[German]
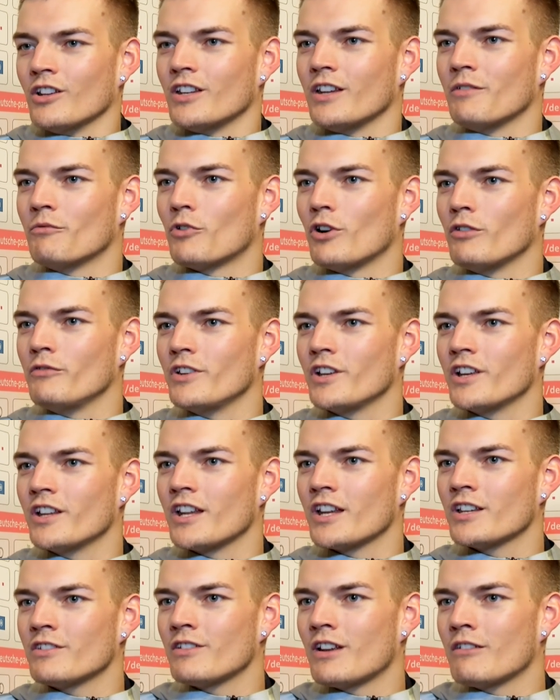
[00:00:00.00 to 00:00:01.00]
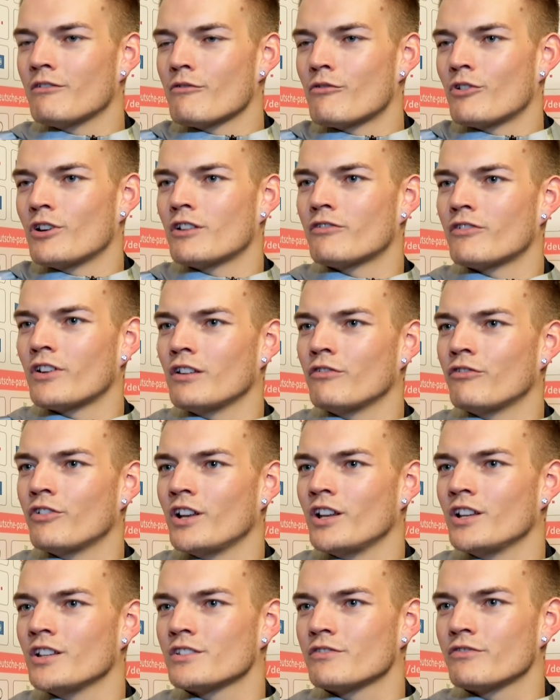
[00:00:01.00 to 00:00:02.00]
dem wollen wir gerecht werden, wir wollen auf alle
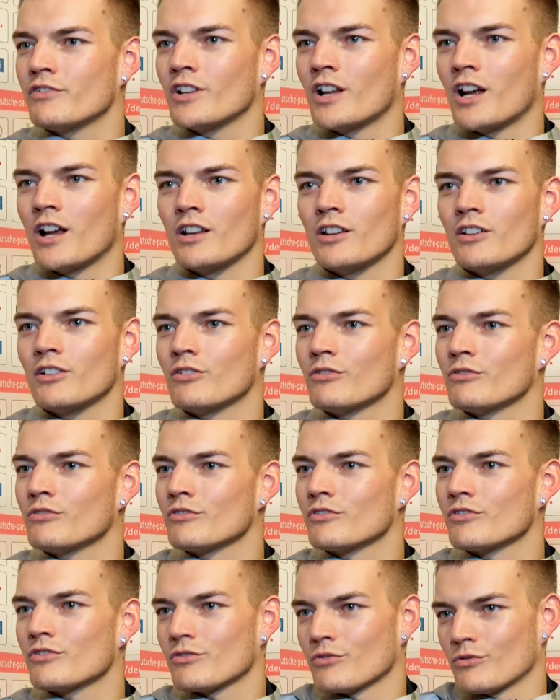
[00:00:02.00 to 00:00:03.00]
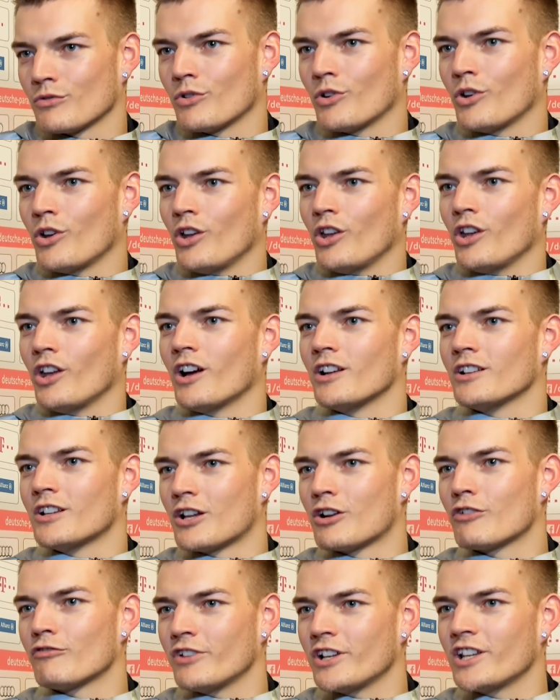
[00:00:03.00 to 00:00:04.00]
Fälle ins Finale und ja,
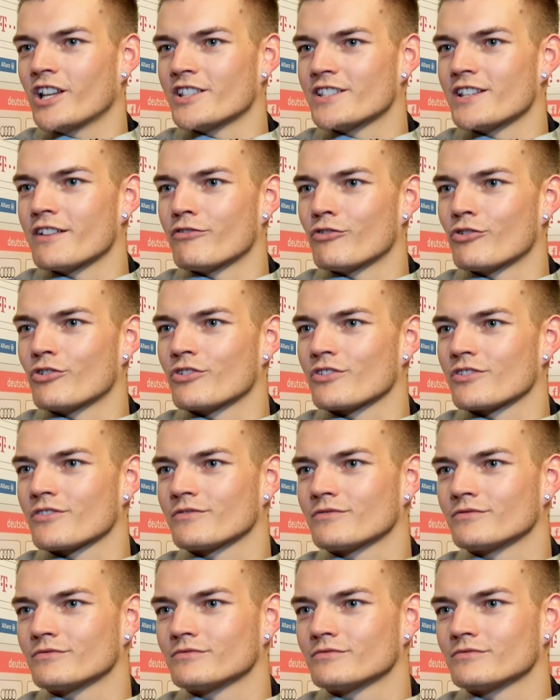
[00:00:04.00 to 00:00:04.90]
darauf liegt jetzt der Fokus.